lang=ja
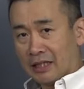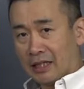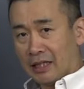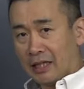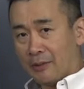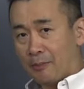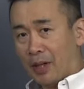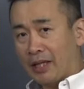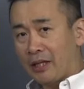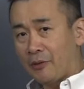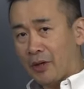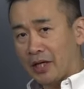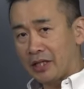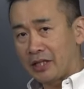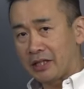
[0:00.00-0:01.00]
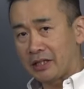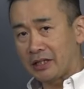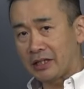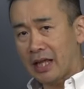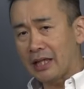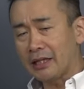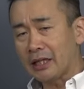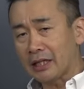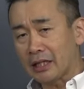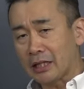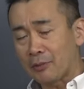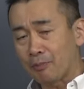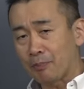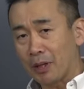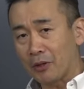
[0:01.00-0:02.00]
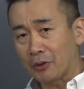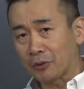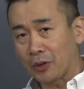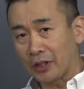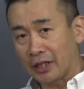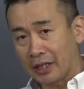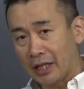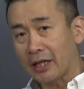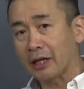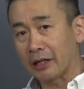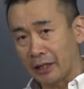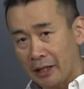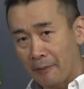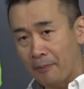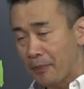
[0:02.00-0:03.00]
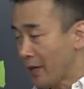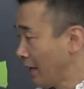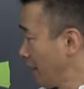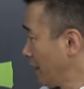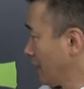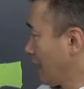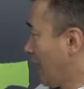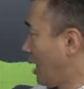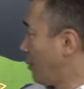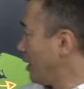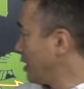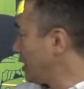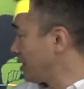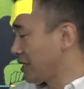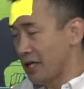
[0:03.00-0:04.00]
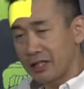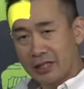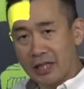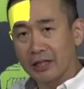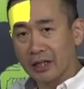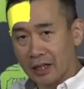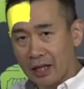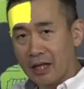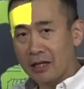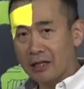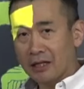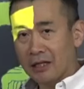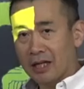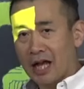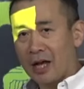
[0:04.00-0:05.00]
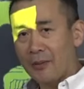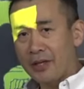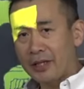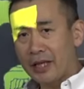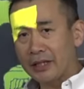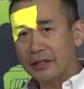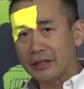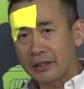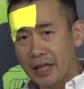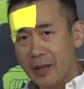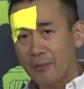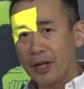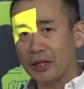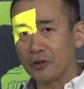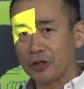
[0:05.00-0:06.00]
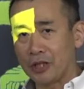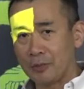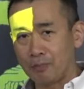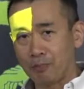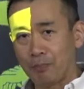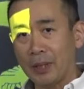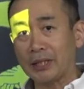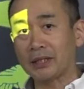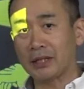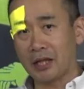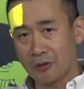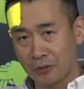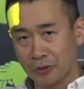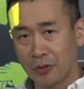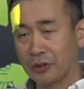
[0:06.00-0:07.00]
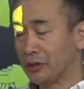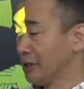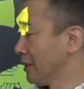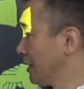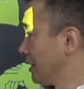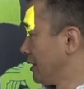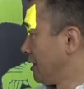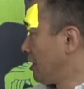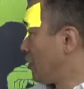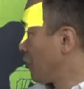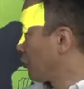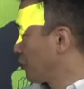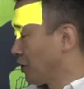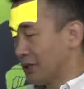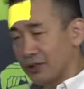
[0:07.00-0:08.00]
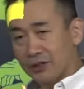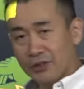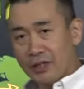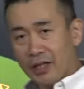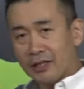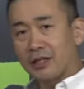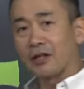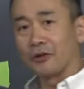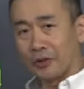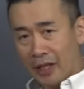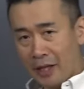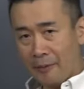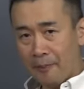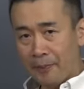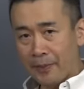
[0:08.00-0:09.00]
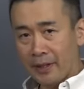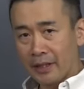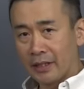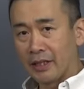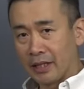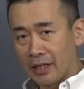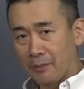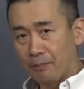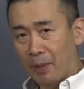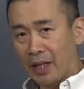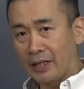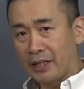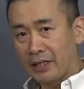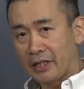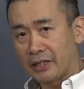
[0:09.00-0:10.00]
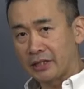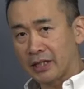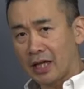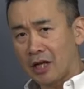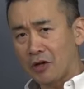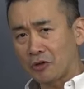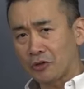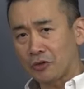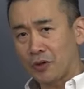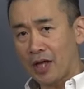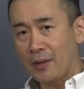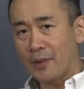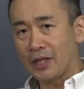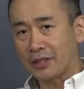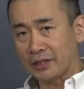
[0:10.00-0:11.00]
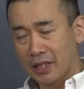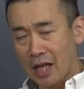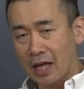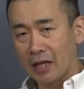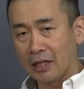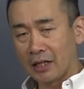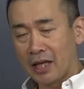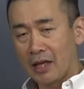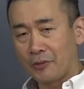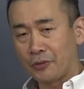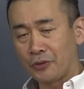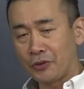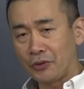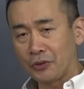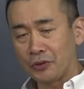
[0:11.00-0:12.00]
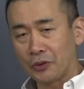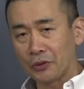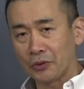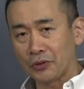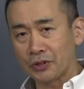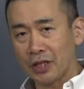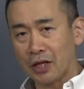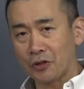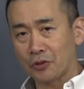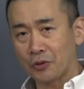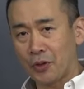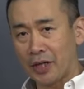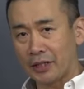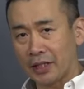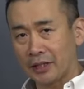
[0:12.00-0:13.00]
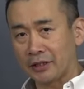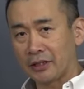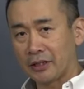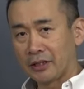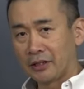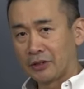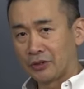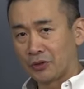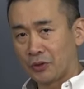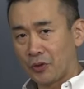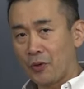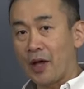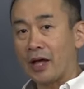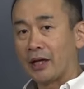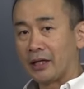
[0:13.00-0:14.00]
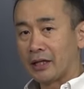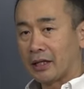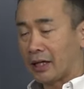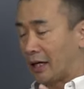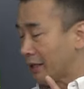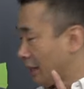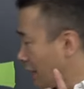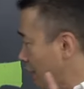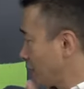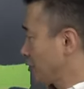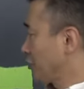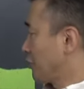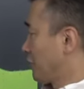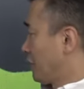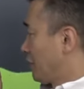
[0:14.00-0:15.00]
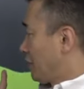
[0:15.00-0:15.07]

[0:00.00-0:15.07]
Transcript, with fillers: えー、バネは一旦だけ引っ張ることはできないからね壁に接してんだから壁だってバネを引っ張ってると二力は釣り合ってるよねいいバネに力を加えました F ニュートンの力を加えたそれは必ず